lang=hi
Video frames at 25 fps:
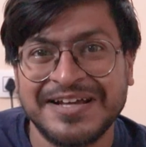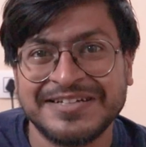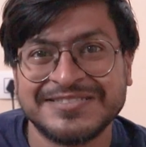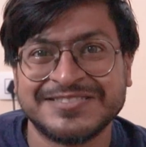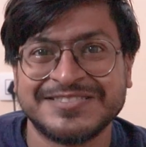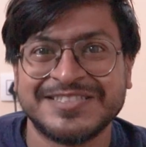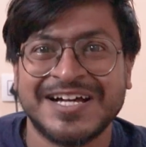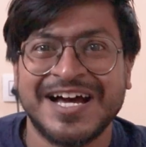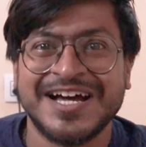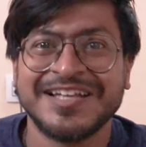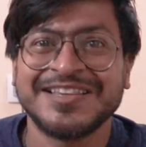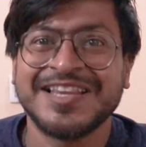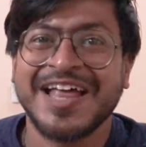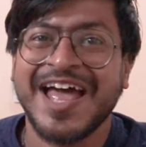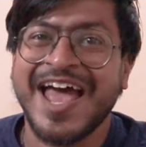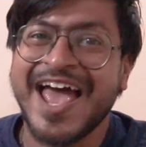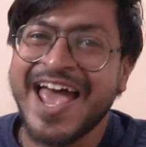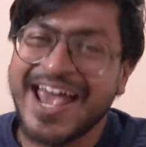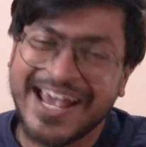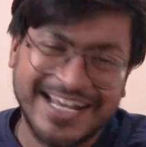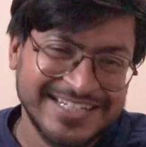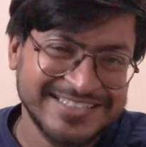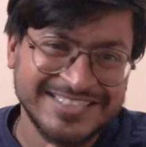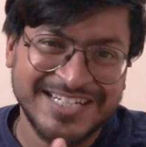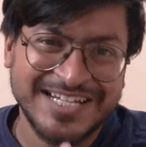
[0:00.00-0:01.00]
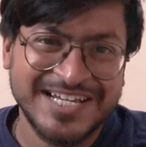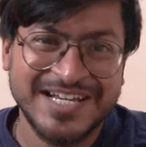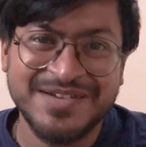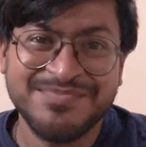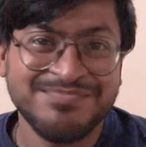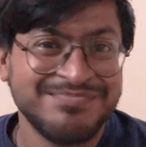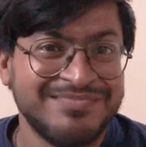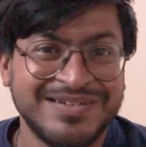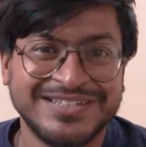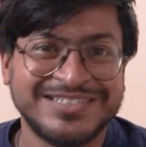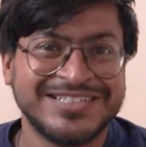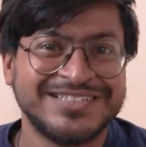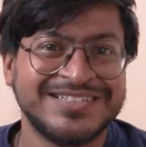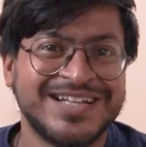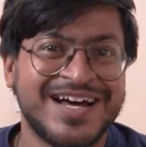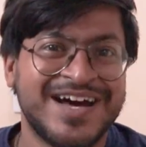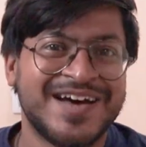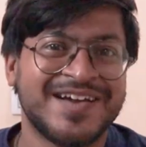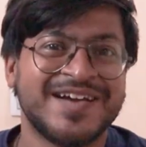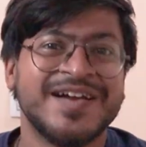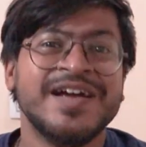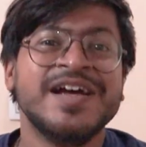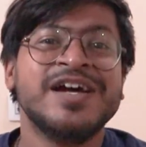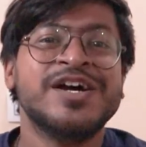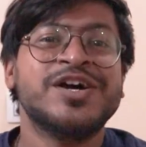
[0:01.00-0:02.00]
के साथ ऐसे ही
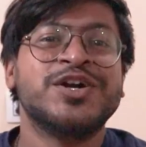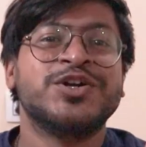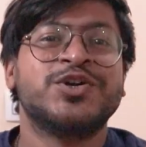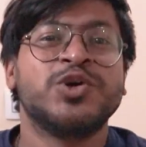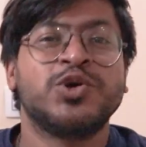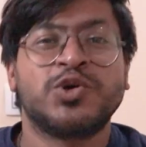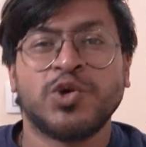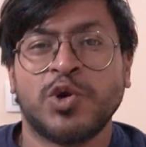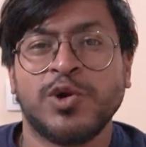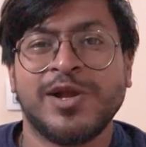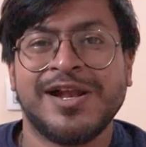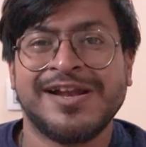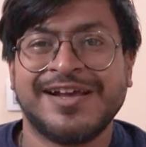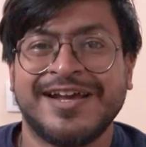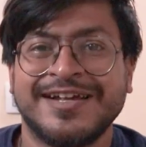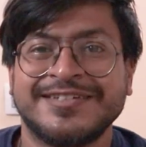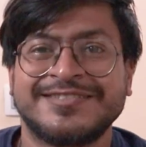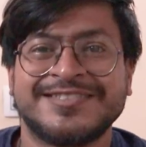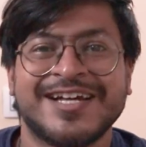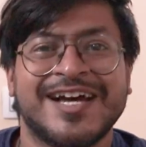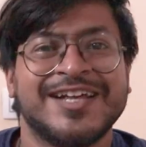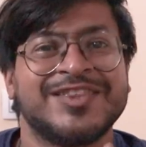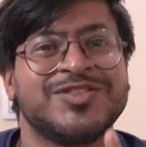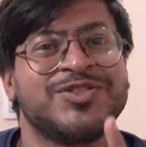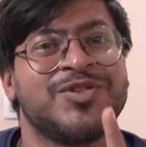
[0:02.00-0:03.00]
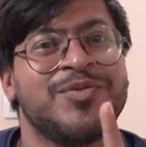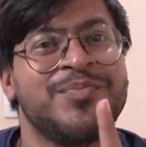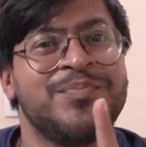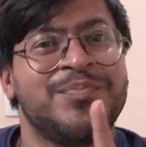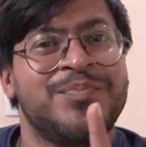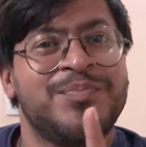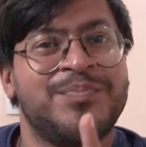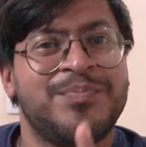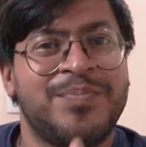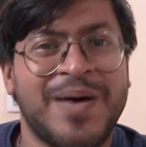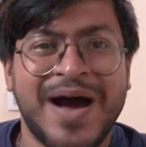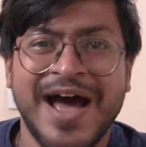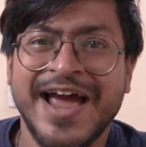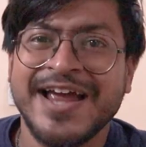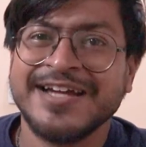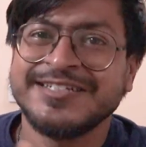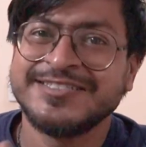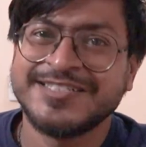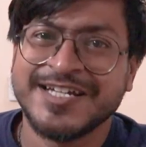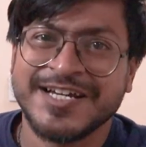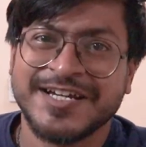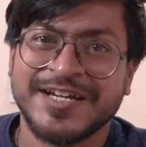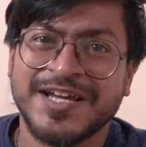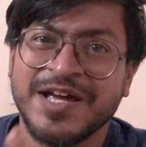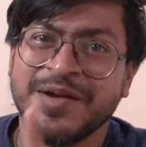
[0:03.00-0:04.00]
मज़ेदार ट्यूटोरियल के साथ तो बाय
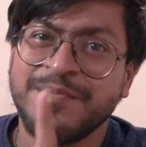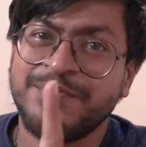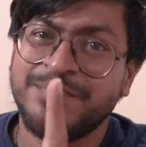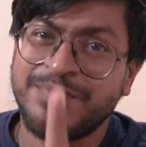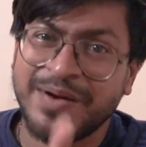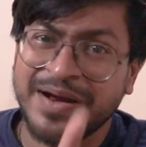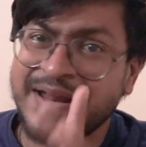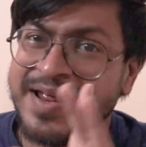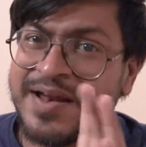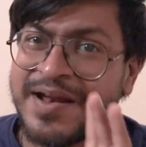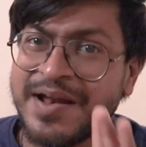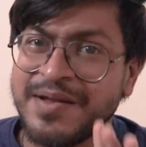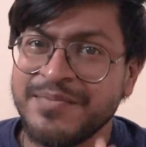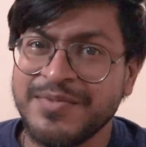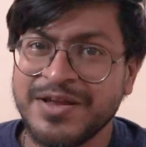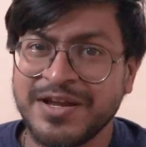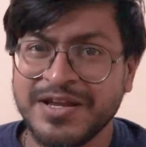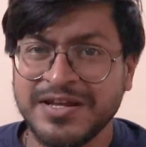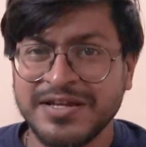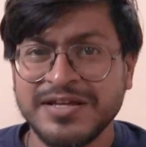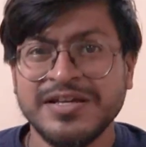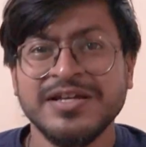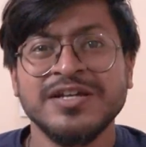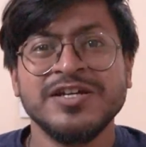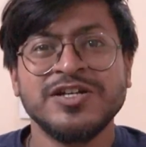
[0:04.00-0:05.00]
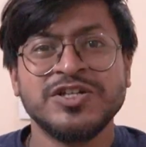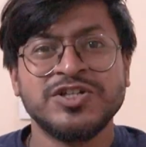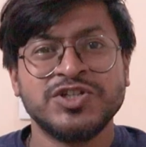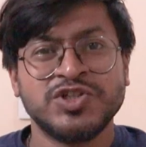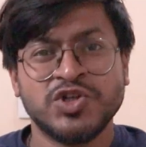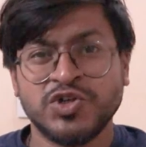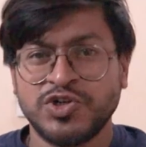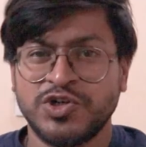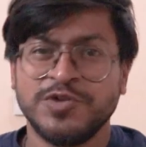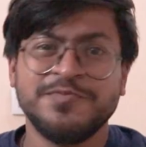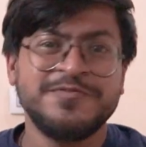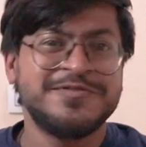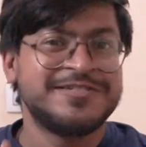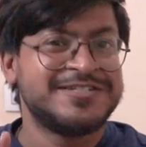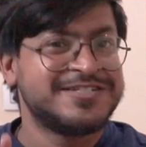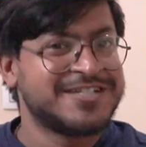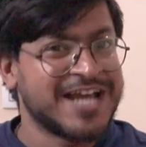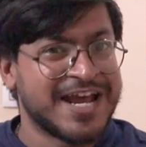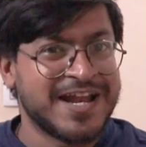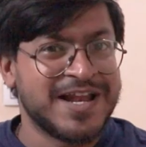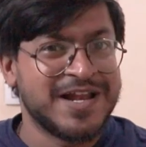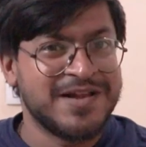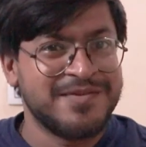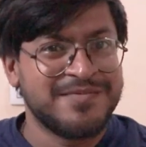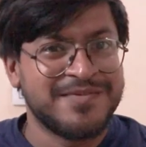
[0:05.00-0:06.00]
टेक केयर बने रहे मेरे यूट्यूब
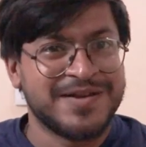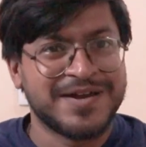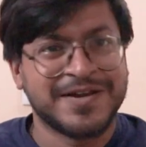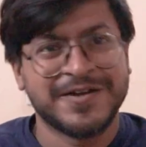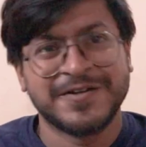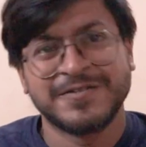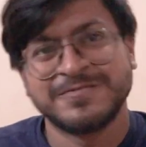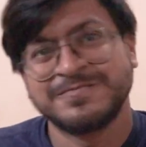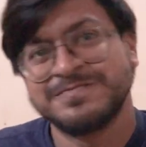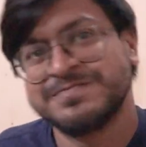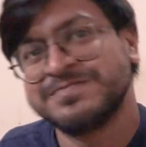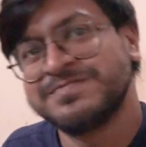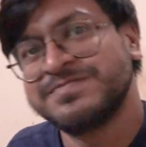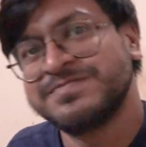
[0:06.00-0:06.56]
चैनल में